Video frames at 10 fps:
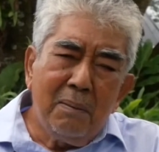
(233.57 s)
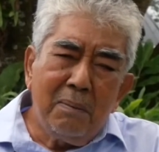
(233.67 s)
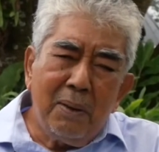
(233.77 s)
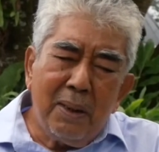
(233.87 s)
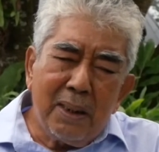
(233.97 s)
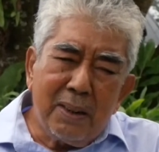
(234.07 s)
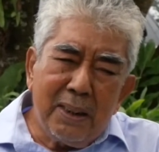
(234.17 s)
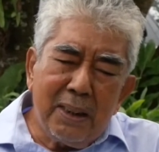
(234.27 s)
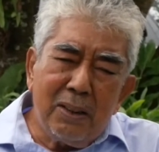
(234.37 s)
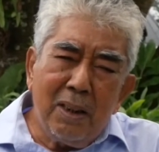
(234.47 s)
bahwa
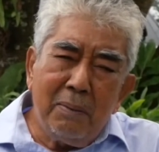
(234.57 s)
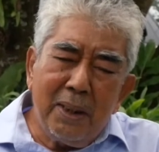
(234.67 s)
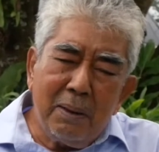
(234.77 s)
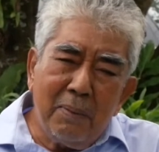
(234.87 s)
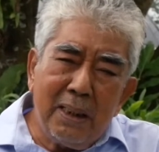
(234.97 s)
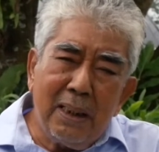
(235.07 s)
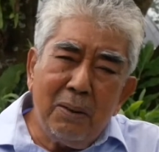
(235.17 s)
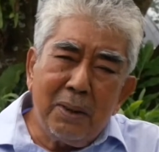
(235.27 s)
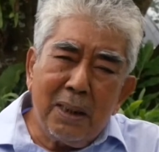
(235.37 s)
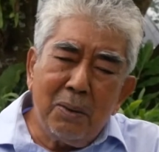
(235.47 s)
kita juga melihat banyak
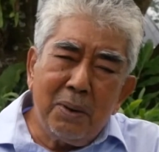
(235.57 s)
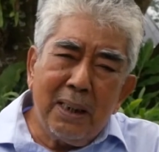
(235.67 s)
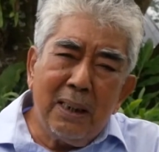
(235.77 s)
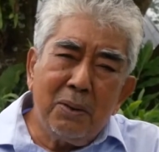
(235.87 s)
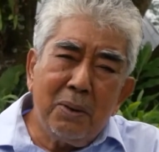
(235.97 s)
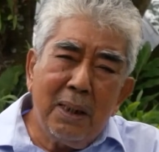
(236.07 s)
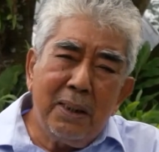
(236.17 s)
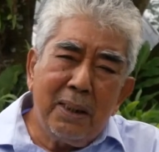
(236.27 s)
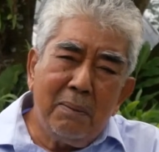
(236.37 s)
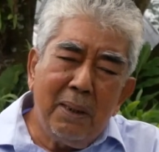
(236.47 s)
hutan-hutan yang sudah
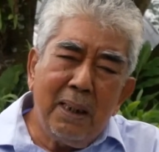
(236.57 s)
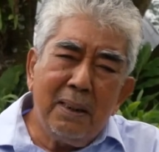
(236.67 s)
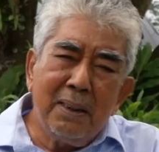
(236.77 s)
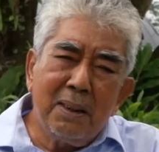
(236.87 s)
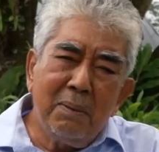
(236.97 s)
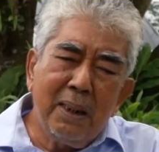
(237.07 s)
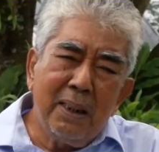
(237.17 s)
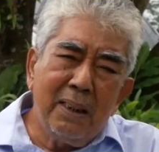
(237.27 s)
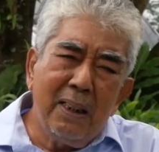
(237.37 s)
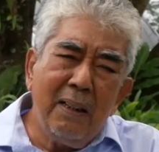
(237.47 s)
ditebang dan
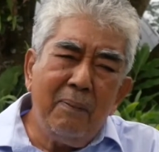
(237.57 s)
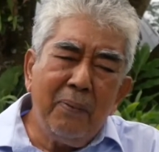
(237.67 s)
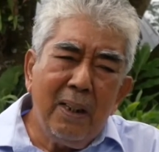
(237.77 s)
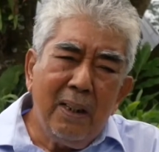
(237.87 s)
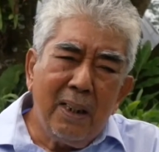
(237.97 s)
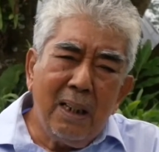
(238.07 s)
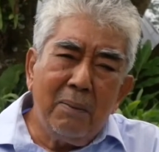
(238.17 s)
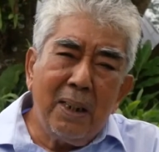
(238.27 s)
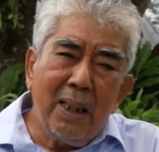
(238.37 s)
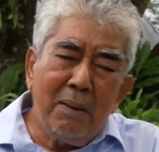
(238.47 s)
sebagainya.
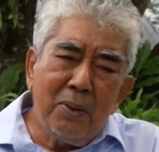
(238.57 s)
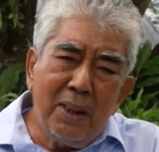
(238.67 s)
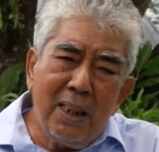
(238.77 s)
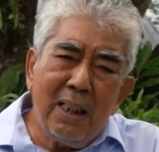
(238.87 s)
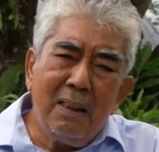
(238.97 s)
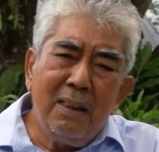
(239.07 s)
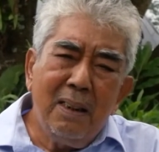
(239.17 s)
Namun alhamdulillah